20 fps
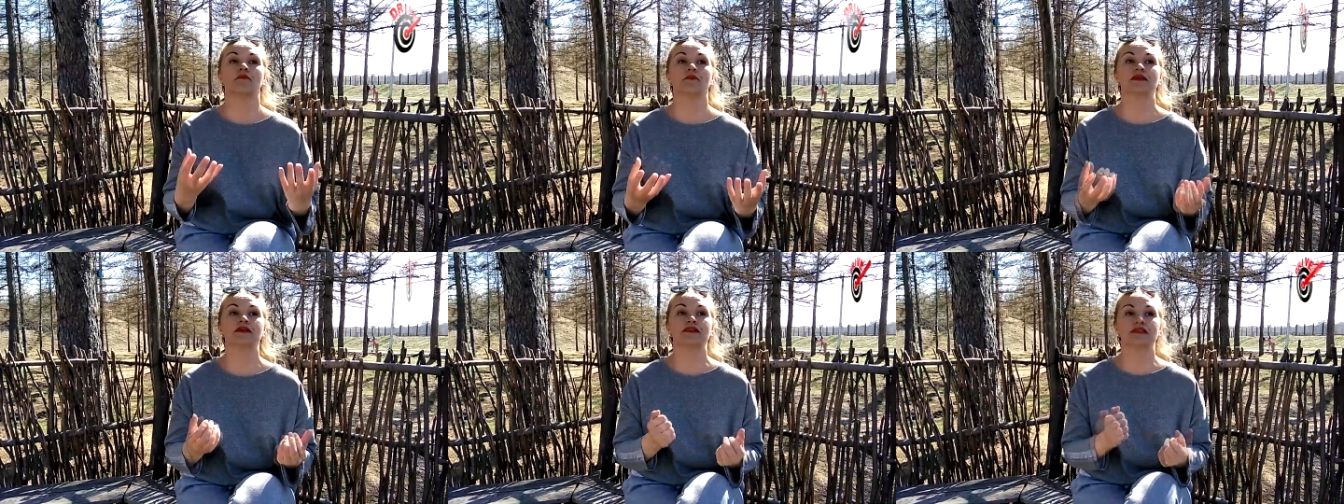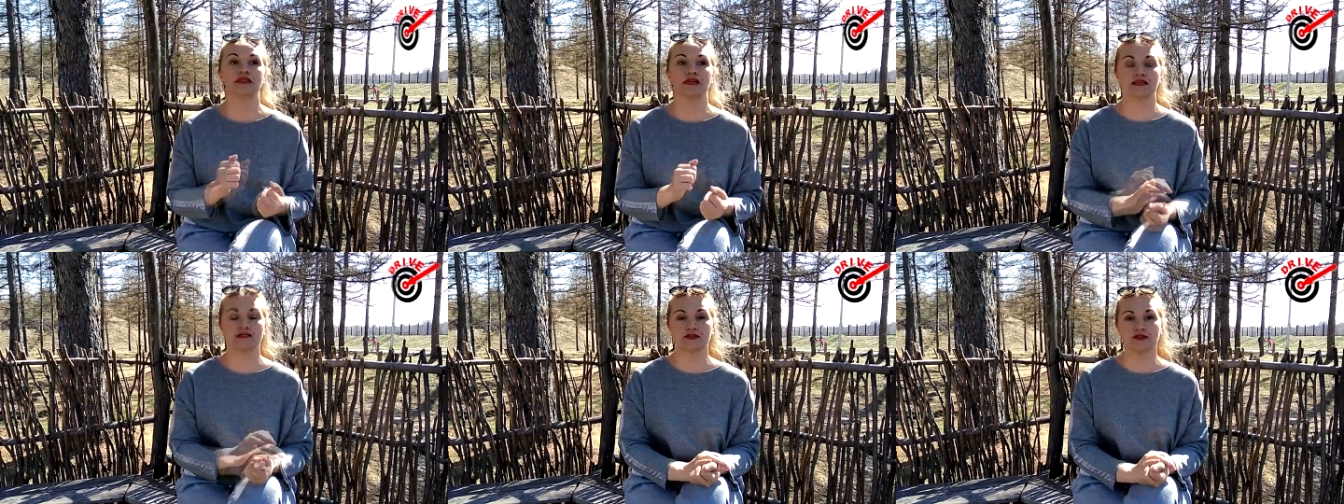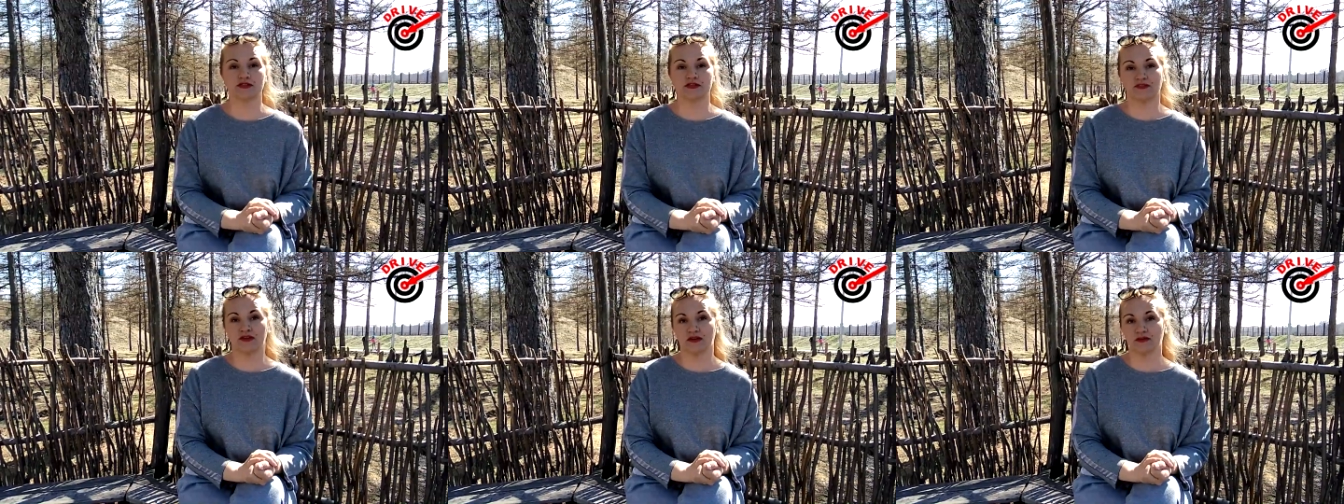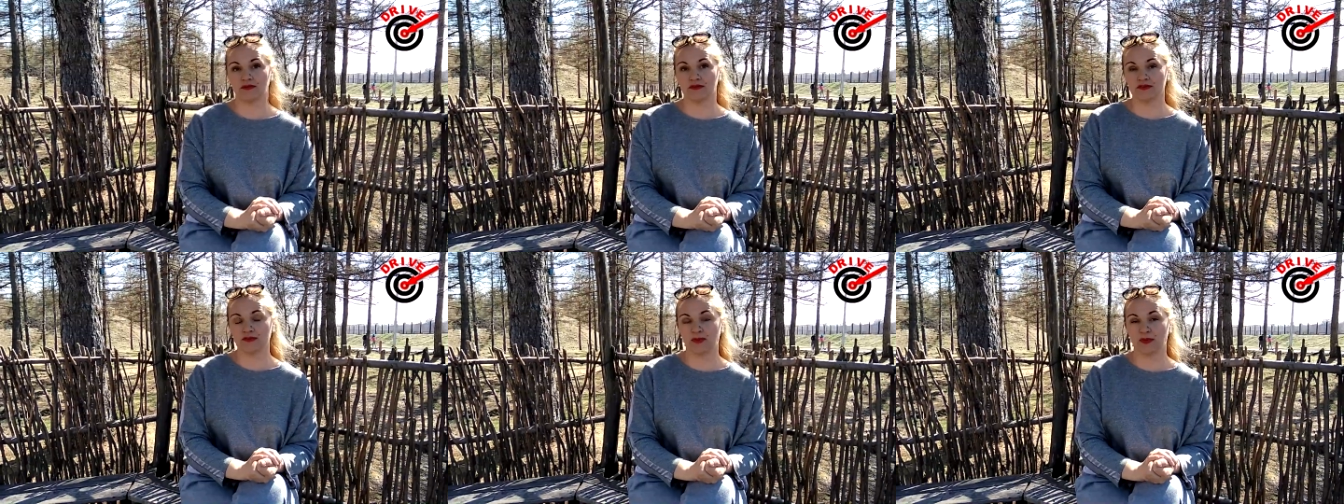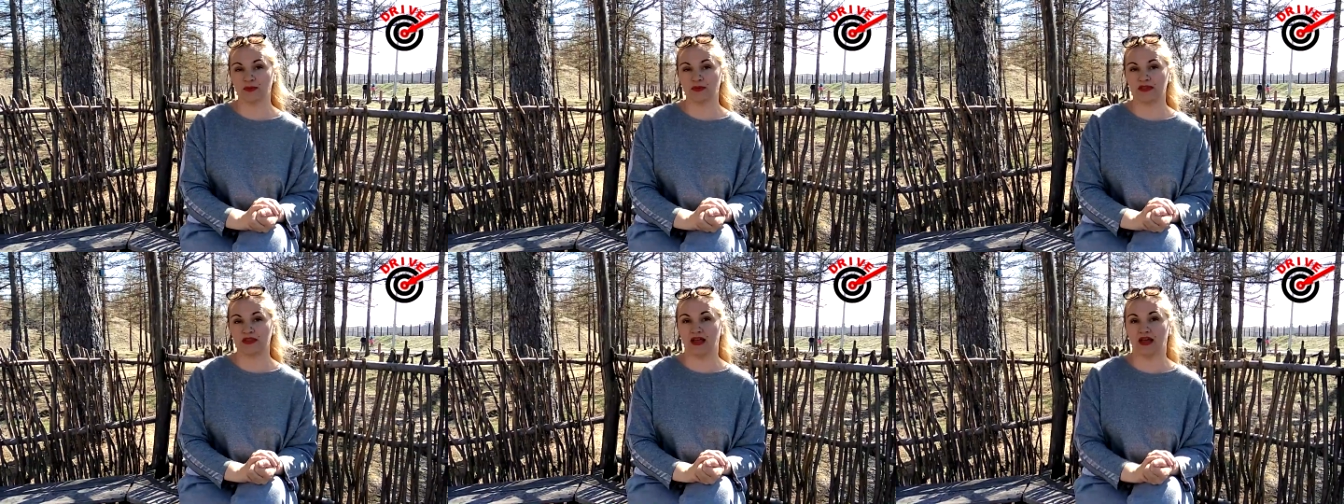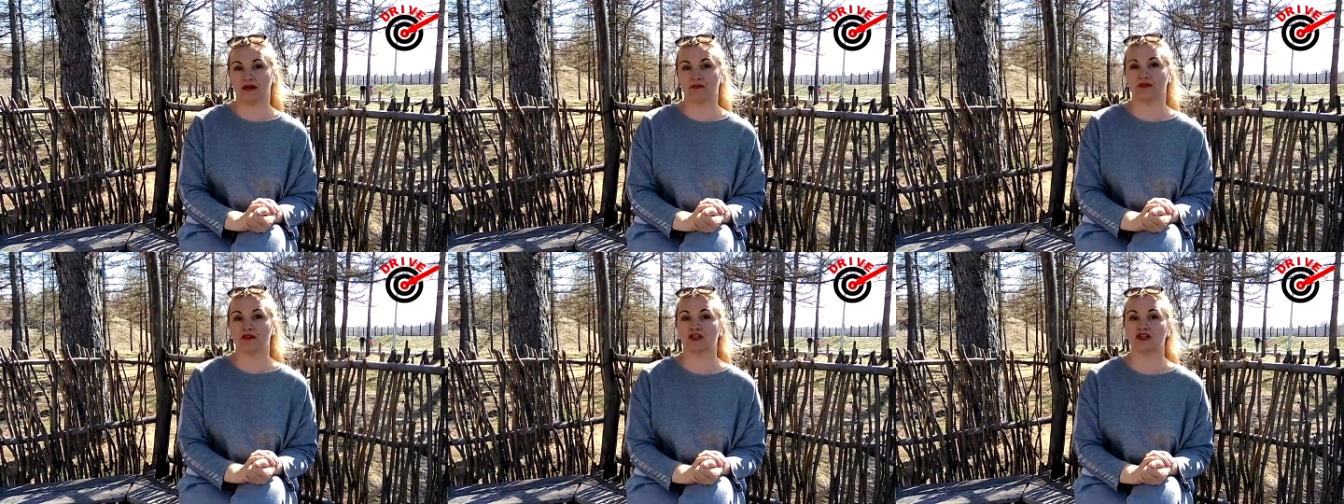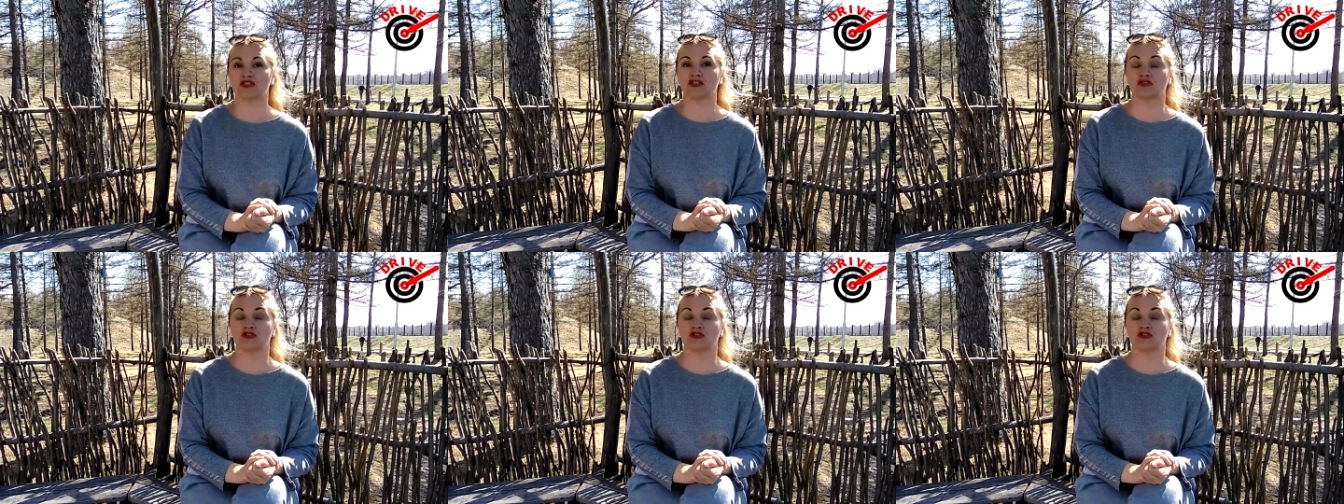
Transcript: мы сразу с вами вспоминаем,